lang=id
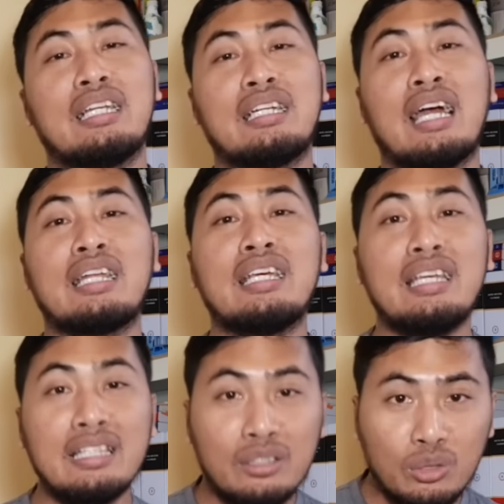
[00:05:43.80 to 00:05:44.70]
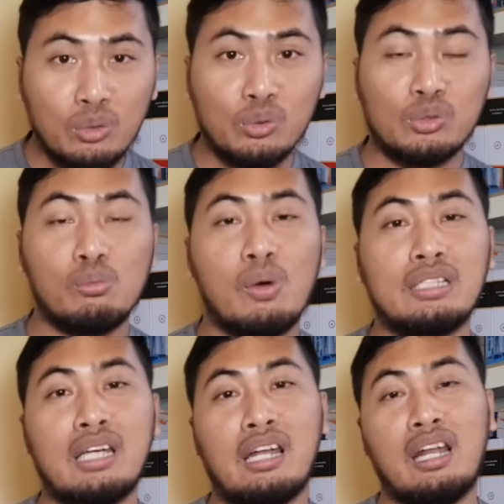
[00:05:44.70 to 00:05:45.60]
dan itu
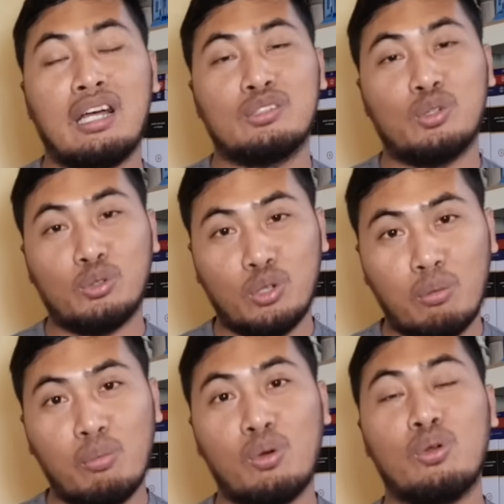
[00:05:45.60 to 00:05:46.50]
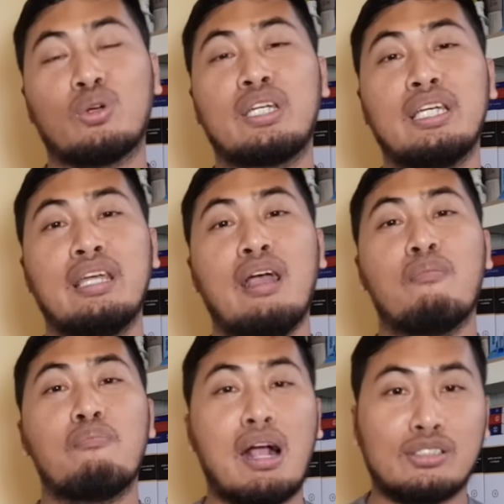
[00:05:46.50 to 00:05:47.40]
semuanya adalah cocokmologi,
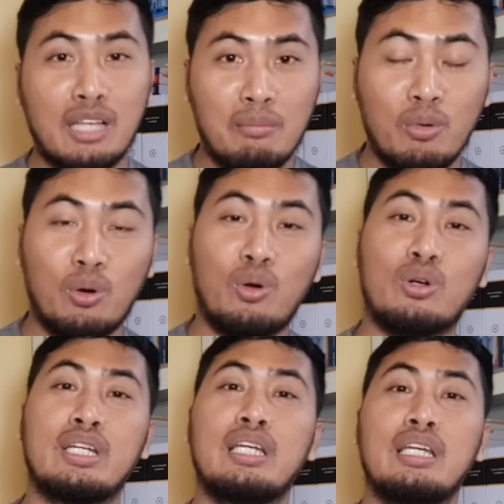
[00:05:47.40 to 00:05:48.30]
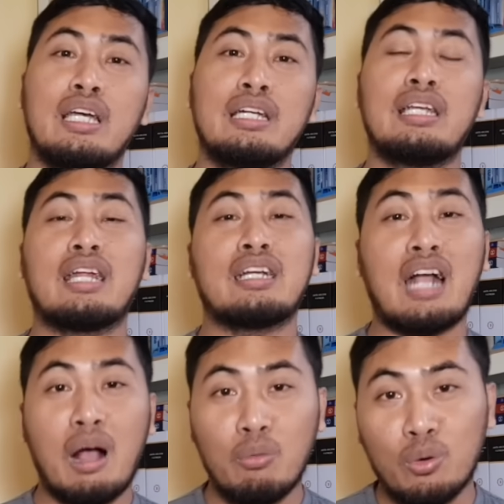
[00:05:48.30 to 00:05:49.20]
maksamologi dan
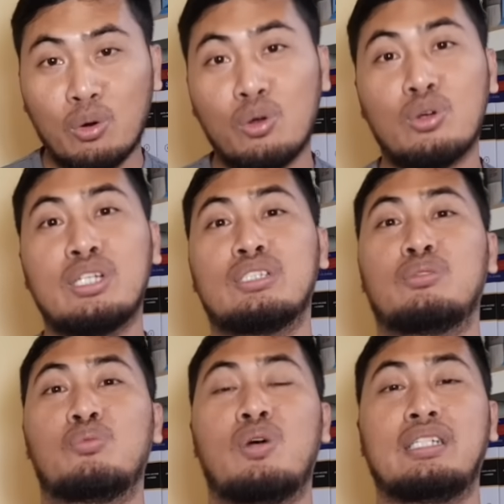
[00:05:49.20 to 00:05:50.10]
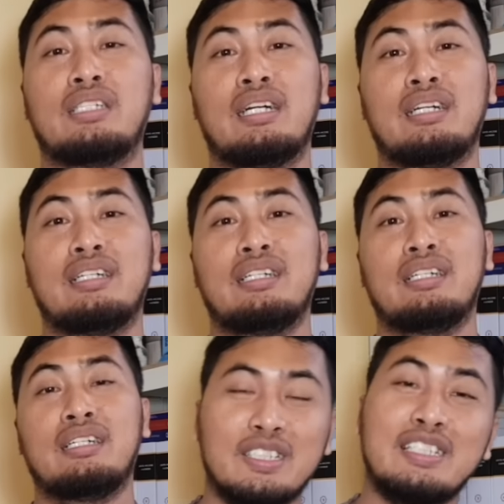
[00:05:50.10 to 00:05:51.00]
ngawurologi semuanya.
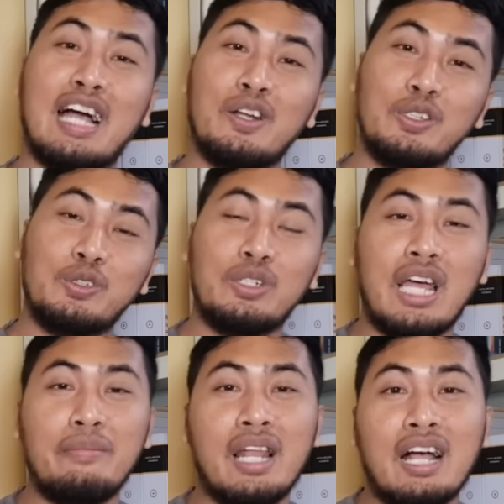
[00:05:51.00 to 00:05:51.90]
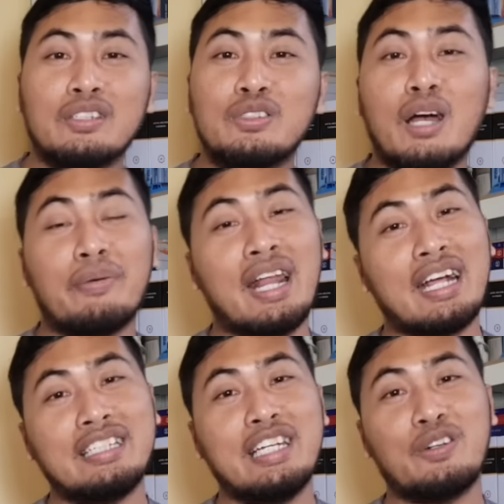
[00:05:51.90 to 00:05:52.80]
Yang lucu dia bilang, sudah pernah
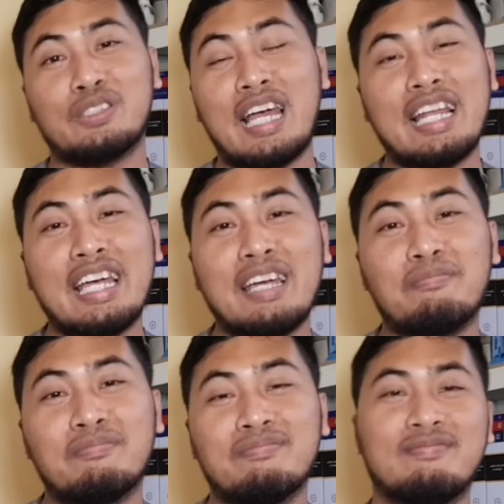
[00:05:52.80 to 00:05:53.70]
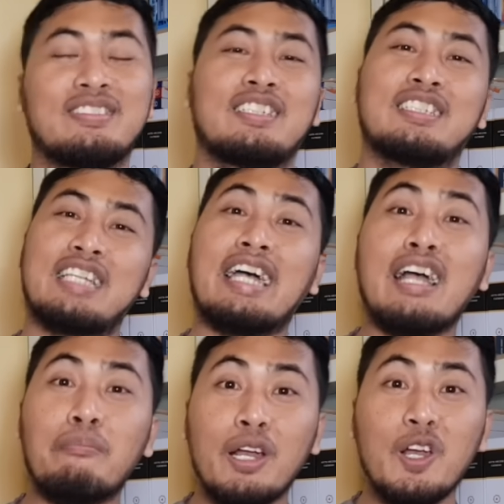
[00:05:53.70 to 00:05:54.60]
ke Yerusalem?
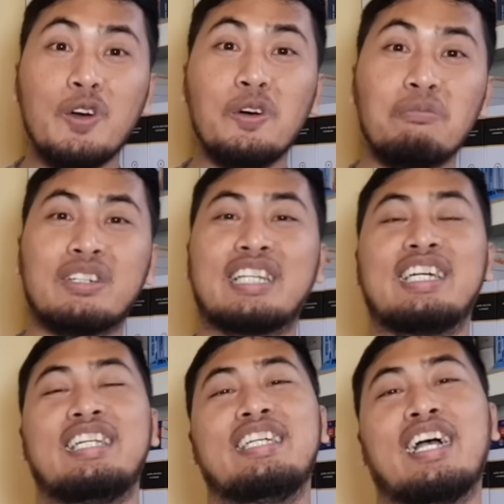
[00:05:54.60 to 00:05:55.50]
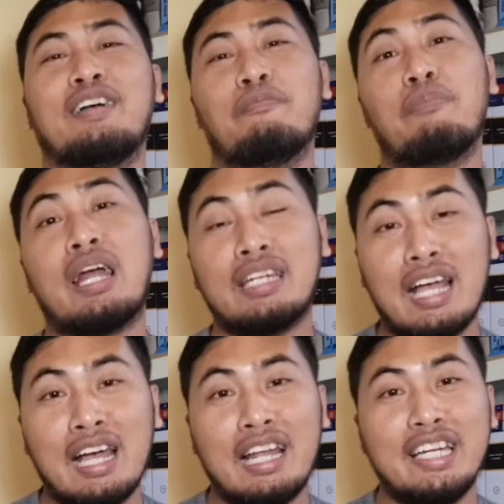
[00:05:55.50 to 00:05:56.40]
Saya belum, kata dia.
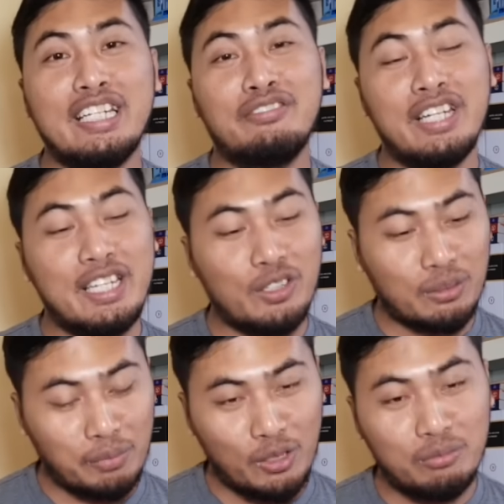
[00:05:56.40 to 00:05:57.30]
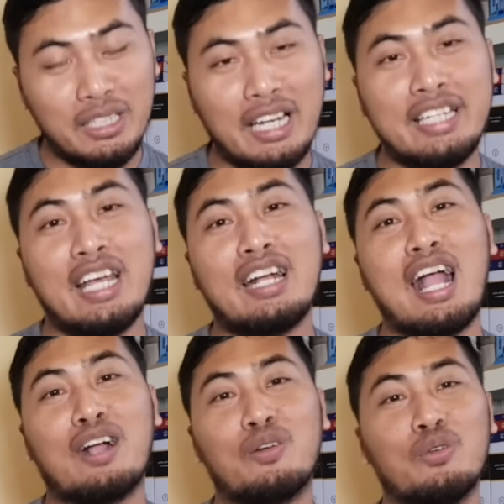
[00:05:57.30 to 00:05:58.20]
Padahal di video sebelumnya dia
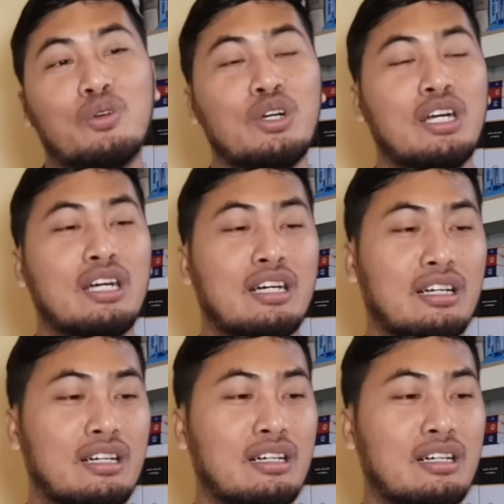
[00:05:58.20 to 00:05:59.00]
ngaku e,